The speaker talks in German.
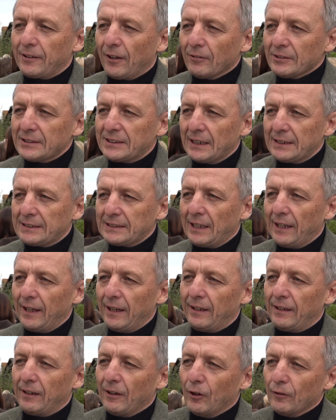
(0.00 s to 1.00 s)

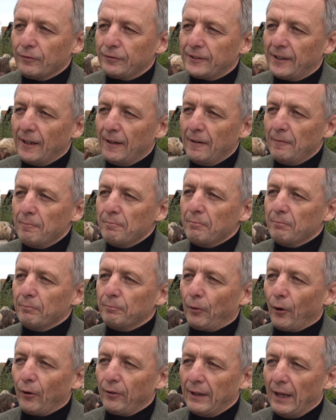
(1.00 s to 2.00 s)
grundsätzlich auf dem
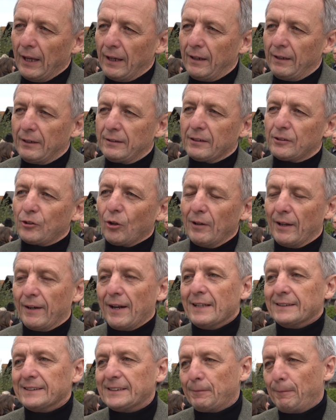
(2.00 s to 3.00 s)
Projekt
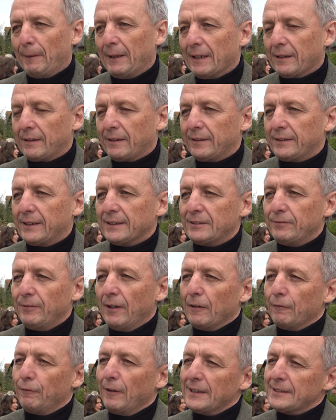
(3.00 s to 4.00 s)
Toleranzwerk, das wir
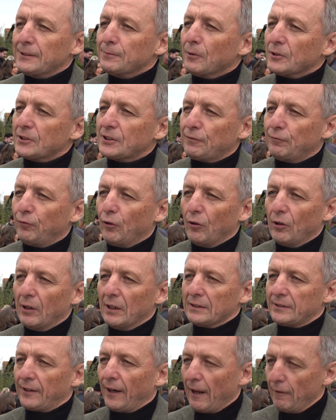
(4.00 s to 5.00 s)
in Vilsmos
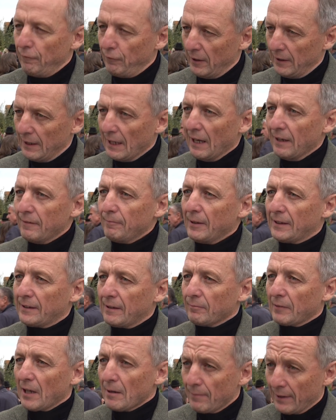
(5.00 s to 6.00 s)
vor drei, vier Jahren mit
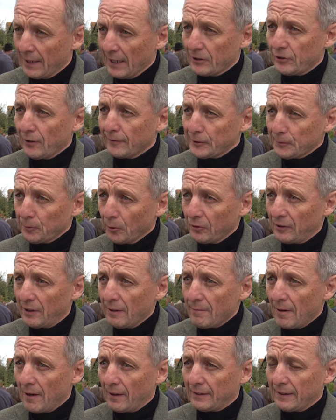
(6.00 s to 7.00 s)
dem Kameradschaftsbund
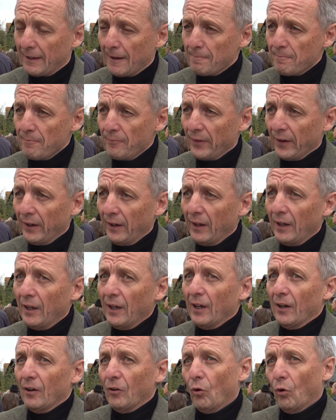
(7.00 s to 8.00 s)
gemacht haben.
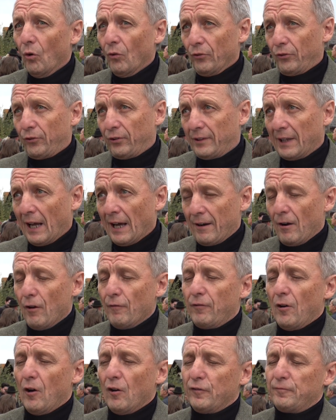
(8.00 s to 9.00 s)
Und
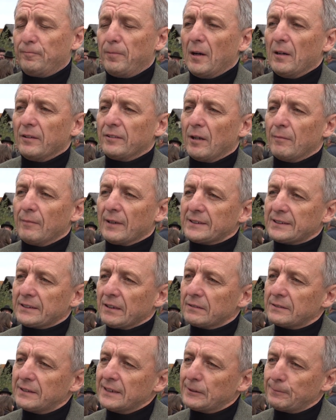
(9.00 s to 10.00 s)
darauf aufbauend haben wir
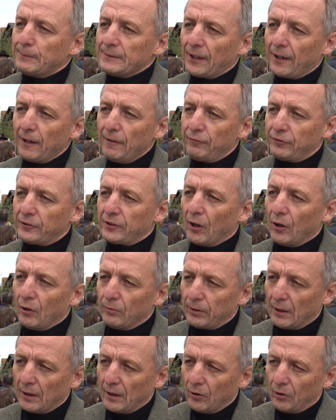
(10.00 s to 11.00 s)
gesagt, das betrifft
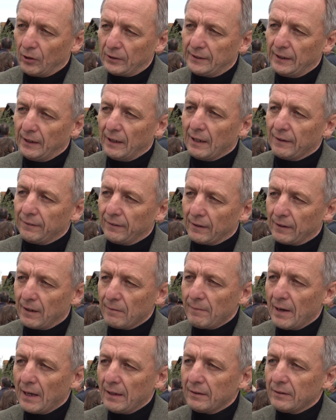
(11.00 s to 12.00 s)
aber auch die anderen
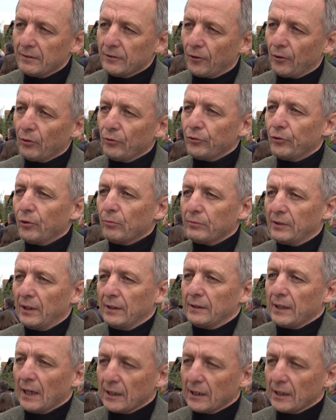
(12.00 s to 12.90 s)
Gemeinden rund um den